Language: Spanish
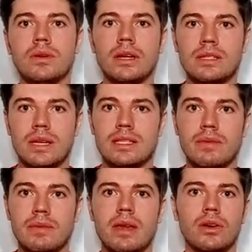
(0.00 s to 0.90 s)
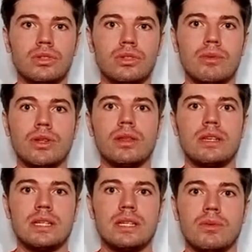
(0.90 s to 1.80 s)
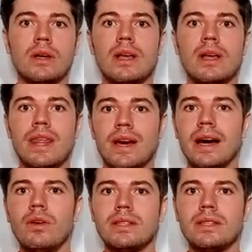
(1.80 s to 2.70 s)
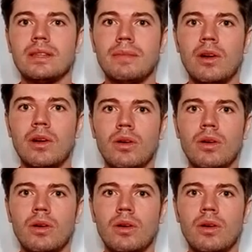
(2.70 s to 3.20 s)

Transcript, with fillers: oye, que, se ve de octavo, 16 a Zanjado este tema,